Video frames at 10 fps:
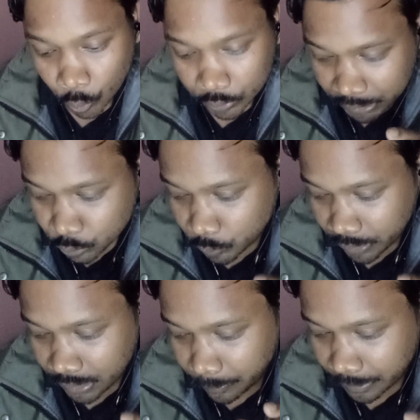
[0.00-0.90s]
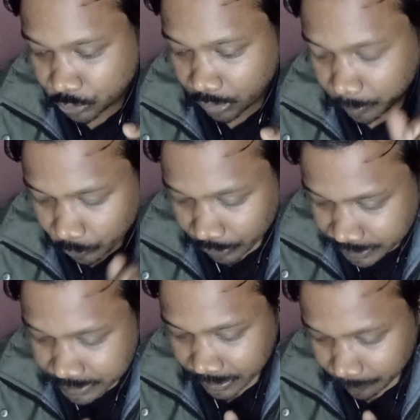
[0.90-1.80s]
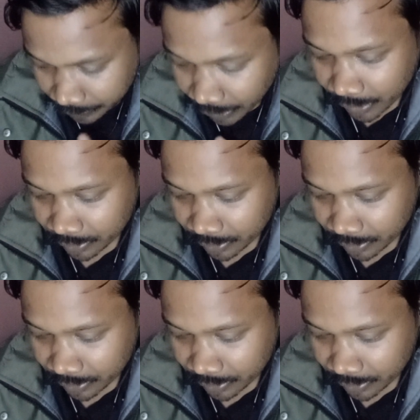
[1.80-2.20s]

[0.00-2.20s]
কথা শুনিয়ে দেওয়ার জন্য বললে শ্যাল ভাইয়া